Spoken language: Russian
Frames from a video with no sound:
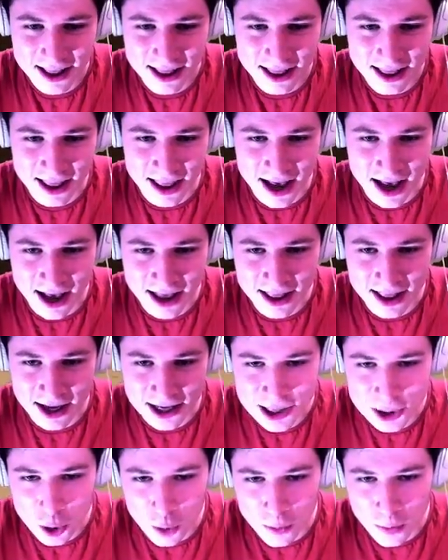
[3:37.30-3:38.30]
Да, да,
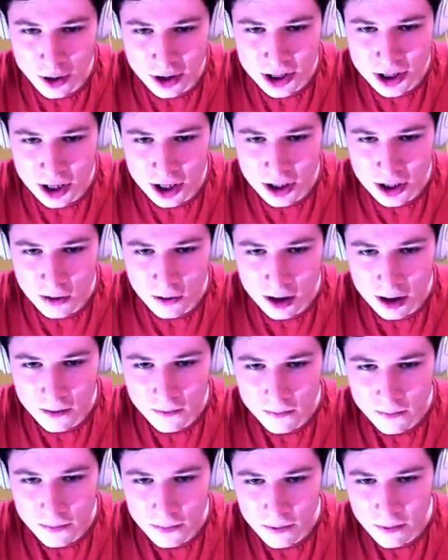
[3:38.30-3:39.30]
сто процентов.
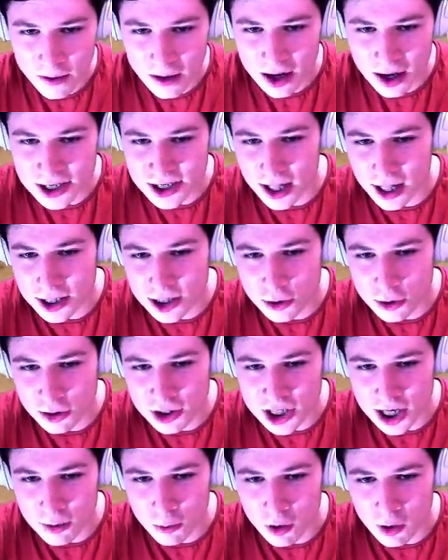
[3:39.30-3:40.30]
Осталось только
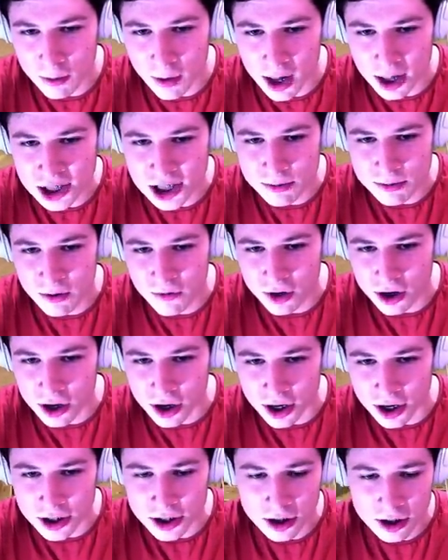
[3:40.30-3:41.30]
самую малость меня
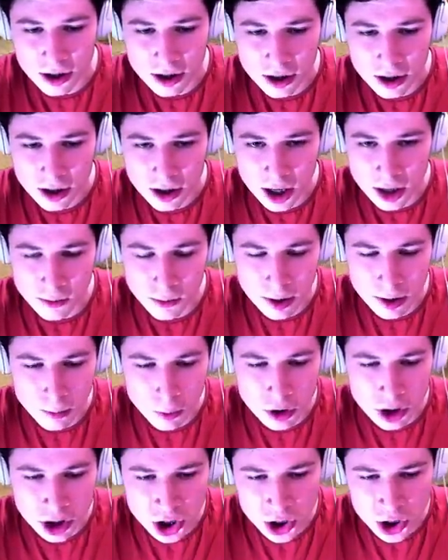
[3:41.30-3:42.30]
выиграть. Я думаю, это
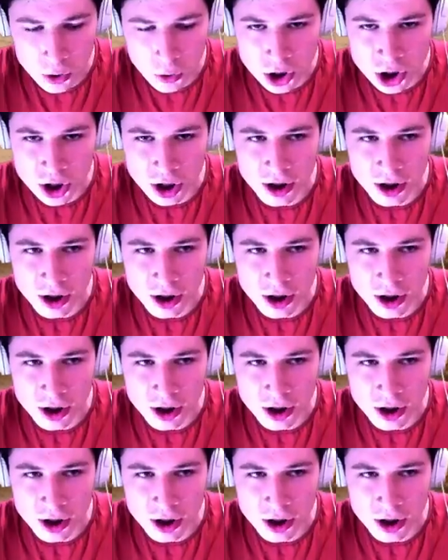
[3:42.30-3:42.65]
будет несложно.